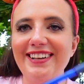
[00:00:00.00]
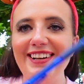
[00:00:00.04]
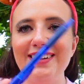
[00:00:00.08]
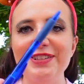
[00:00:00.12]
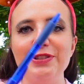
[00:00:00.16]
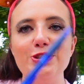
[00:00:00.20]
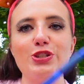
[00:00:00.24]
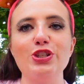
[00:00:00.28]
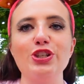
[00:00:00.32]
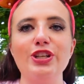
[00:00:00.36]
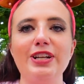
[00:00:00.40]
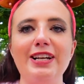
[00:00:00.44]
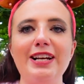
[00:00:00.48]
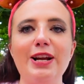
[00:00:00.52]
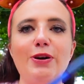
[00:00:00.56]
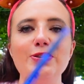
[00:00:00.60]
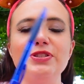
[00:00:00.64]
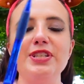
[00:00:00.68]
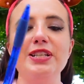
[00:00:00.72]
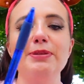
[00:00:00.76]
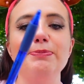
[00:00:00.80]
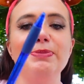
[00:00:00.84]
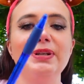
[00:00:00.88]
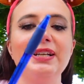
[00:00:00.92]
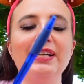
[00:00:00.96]
Also nicht geklaut,
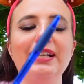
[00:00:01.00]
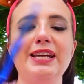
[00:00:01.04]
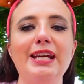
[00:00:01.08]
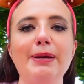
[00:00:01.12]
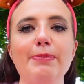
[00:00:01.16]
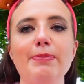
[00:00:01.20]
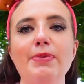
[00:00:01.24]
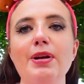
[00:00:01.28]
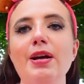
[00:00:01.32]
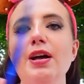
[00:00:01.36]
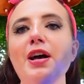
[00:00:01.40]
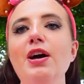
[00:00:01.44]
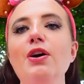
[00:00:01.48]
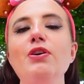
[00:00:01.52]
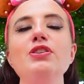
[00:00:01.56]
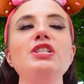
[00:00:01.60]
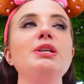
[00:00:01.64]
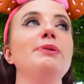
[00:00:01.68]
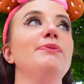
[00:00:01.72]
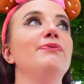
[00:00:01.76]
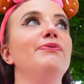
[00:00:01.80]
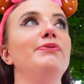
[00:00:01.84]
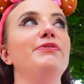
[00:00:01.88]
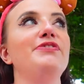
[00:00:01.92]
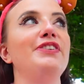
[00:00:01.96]
sie hat mir gegeben und die
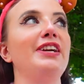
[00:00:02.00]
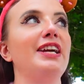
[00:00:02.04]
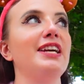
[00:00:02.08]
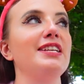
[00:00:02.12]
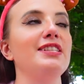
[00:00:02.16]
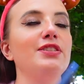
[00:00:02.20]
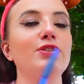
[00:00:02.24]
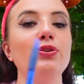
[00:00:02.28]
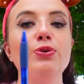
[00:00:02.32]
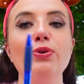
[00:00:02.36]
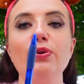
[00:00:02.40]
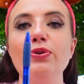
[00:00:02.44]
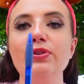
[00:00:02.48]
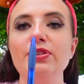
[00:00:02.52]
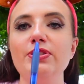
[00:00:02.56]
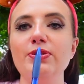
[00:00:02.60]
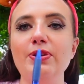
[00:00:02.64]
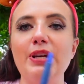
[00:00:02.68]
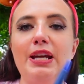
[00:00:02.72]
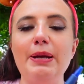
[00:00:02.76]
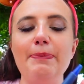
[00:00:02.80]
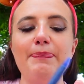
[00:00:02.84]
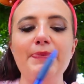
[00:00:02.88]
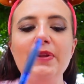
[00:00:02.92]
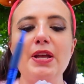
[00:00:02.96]
haben mir vergessen
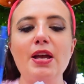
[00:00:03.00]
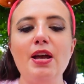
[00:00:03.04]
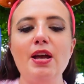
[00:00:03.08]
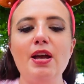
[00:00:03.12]
zurückzugeben.